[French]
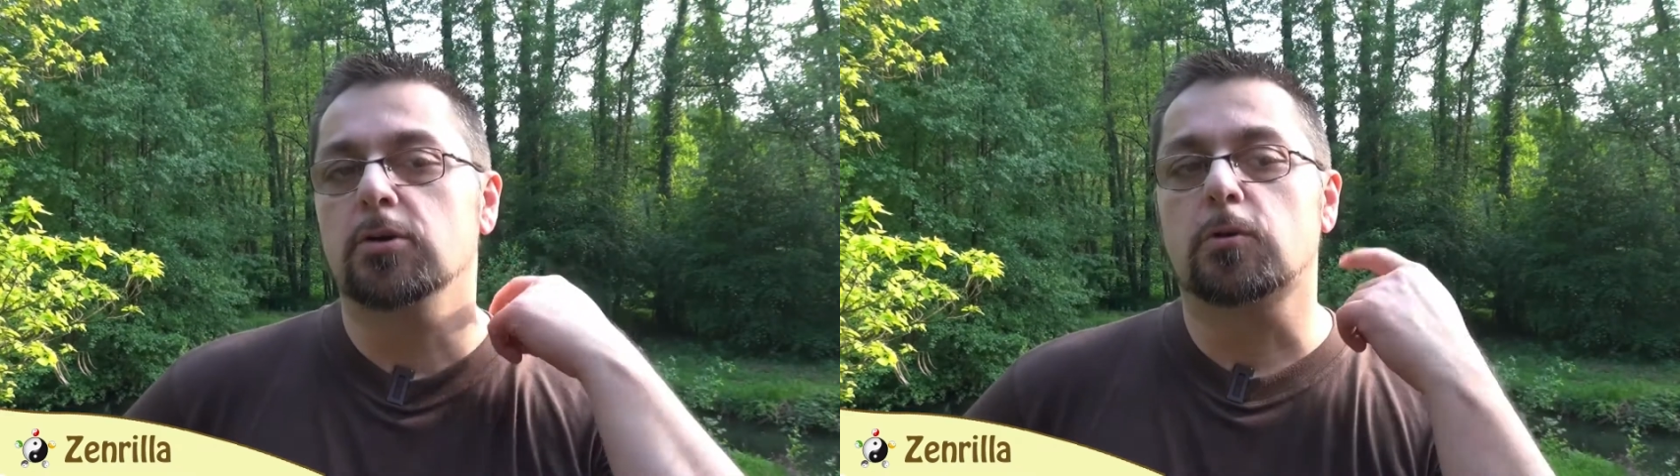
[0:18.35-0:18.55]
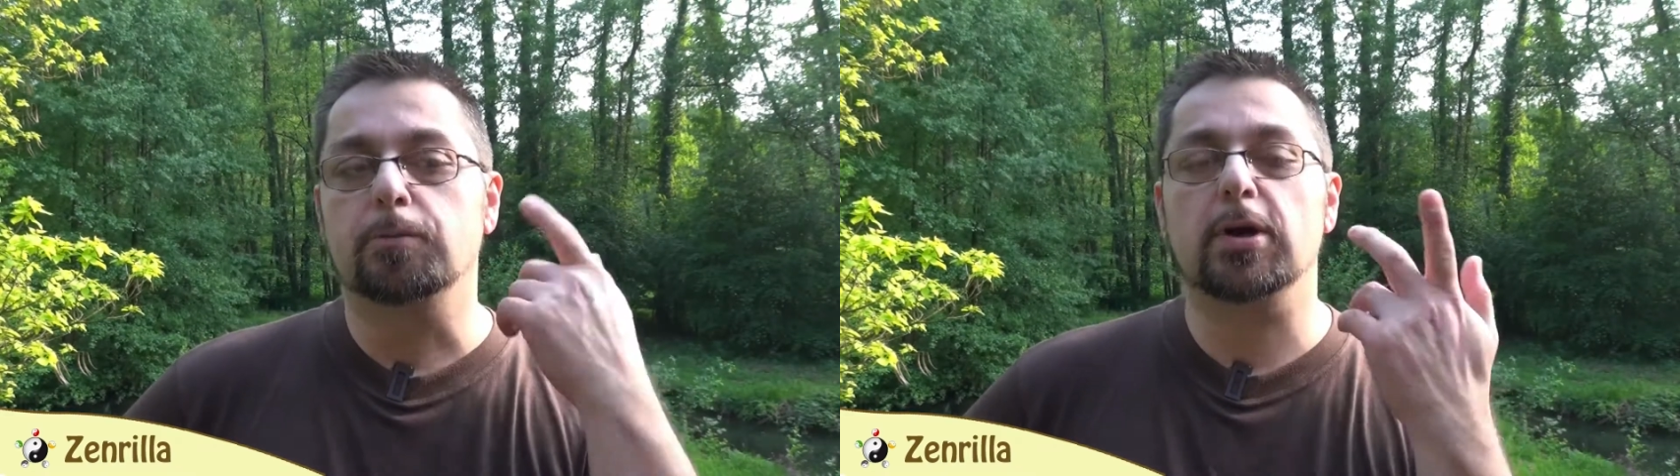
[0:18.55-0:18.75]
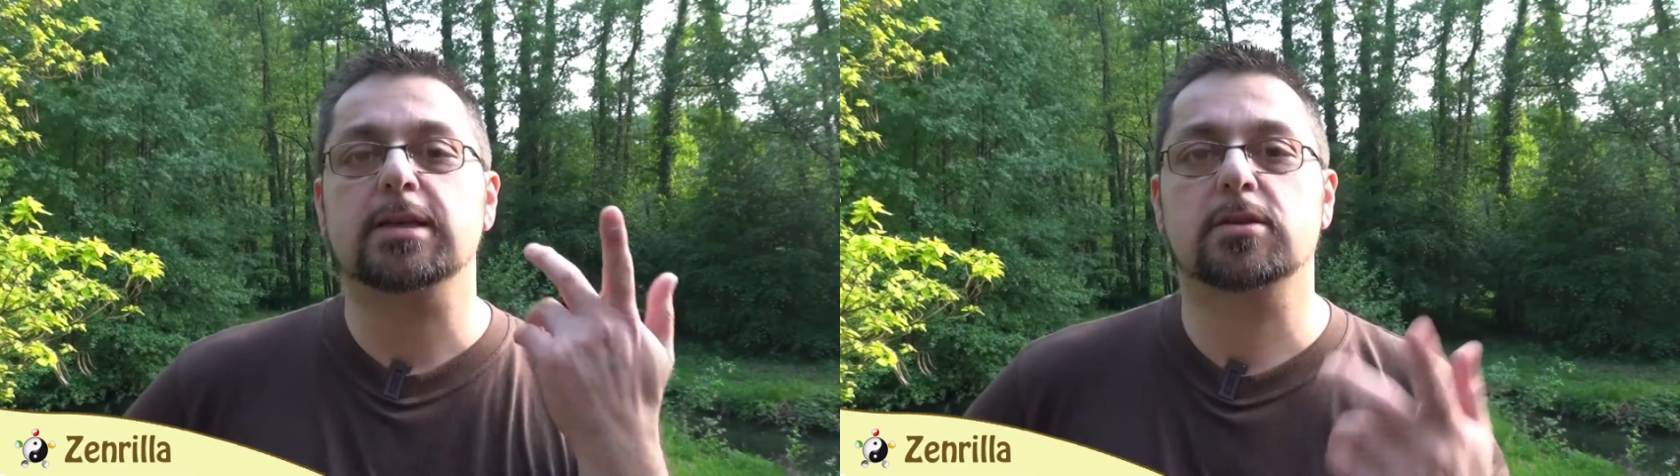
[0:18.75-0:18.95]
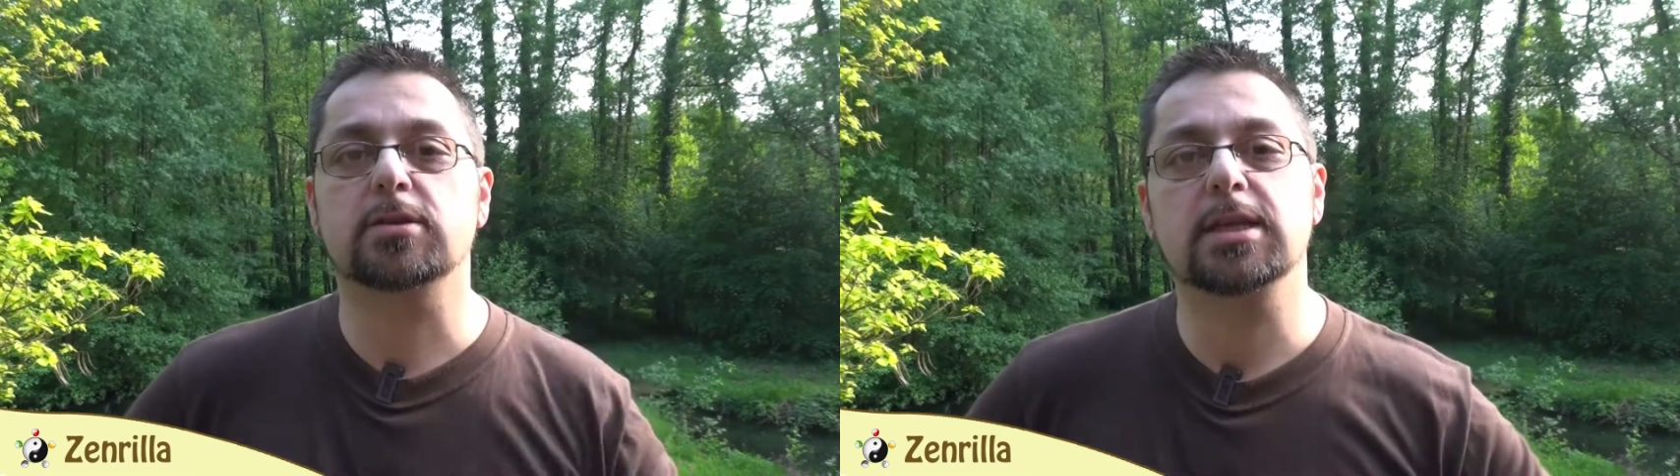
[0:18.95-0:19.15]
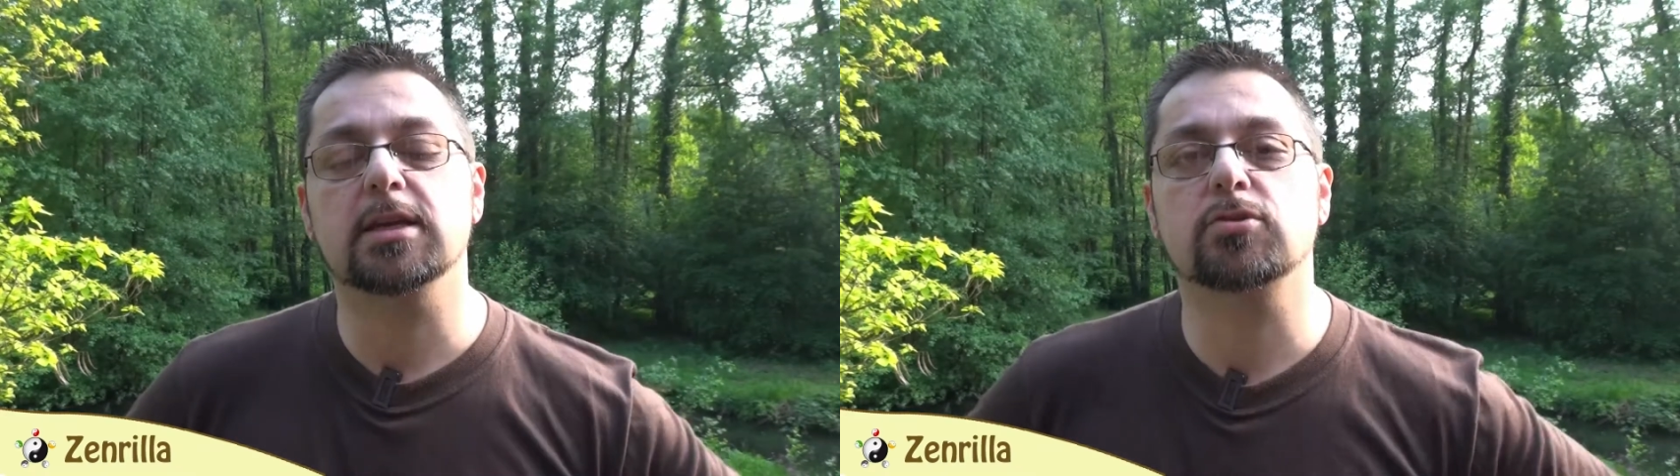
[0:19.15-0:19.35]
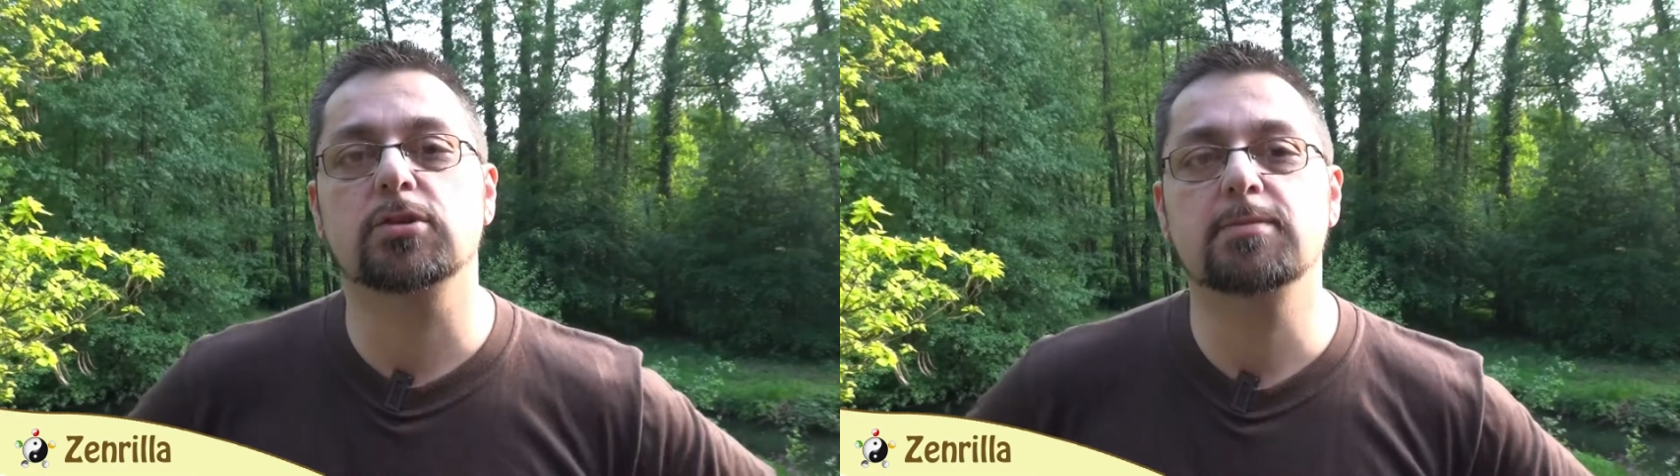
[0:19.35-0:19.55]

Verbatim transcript: qu'on peut associer à ton